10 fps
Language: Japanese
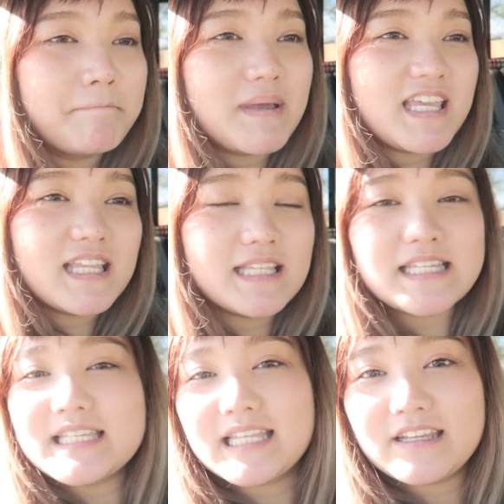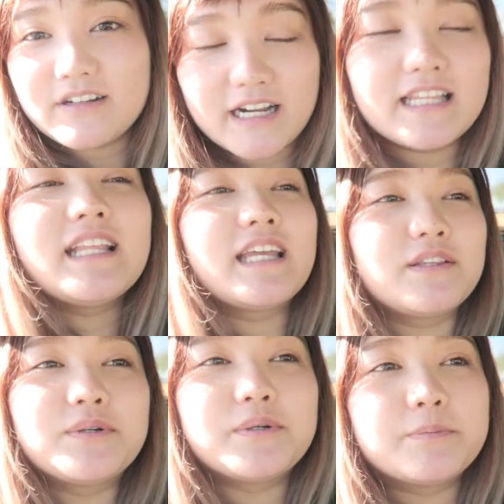まあ、家で全然できるからいいんだけ
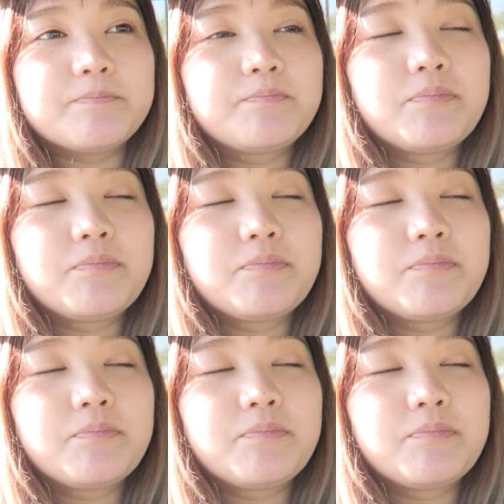ど、